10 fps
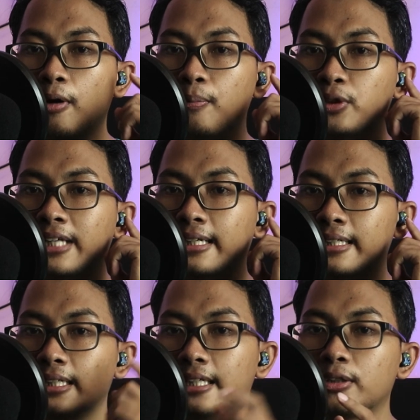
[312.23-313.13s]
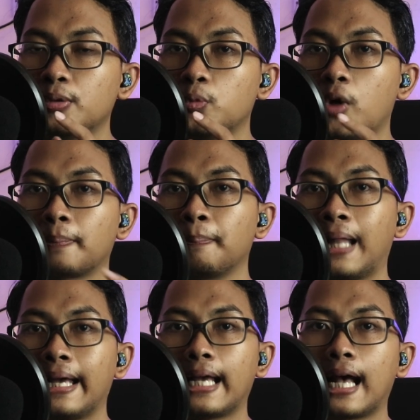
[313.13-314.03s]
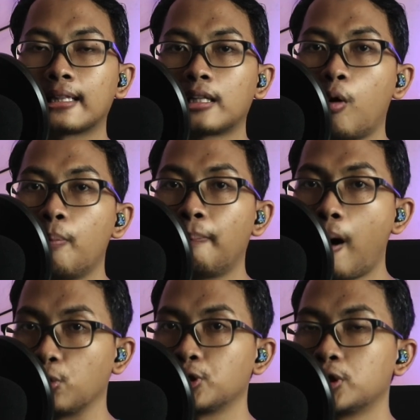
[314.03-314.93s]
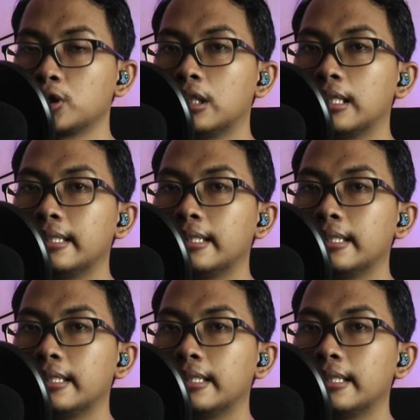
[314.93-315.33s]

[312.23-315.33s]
maupun yang kiri itu buat play atau pause.